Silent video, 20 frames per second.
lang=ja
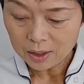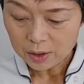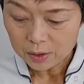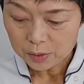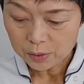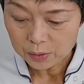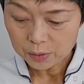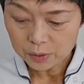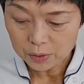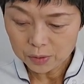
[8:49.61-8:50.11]

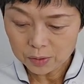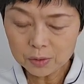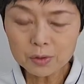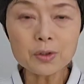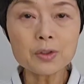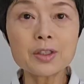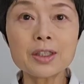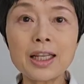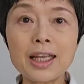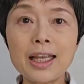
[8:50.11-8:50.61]
そういう
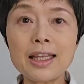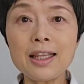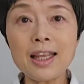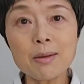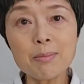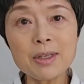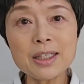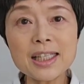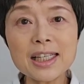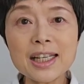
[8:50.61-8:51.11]
のってね、
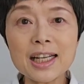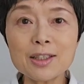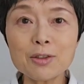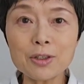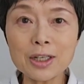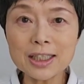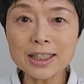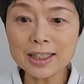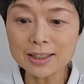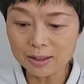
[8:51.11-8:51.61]
身近の
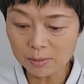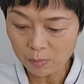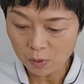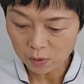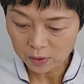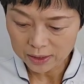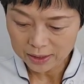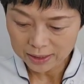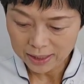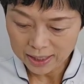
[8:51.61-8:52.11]
方でも
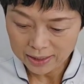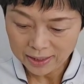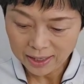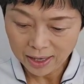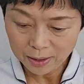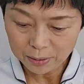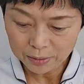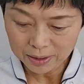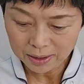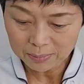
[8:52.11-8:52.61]
経験
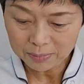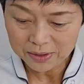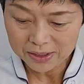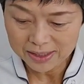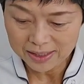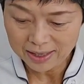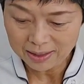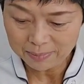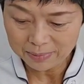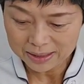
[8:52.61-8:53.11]
あるかもし
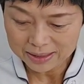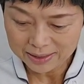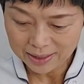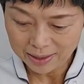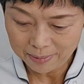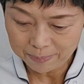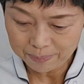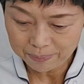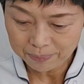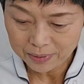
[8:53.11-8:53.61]
れませ
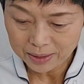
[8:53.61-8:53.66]
ん。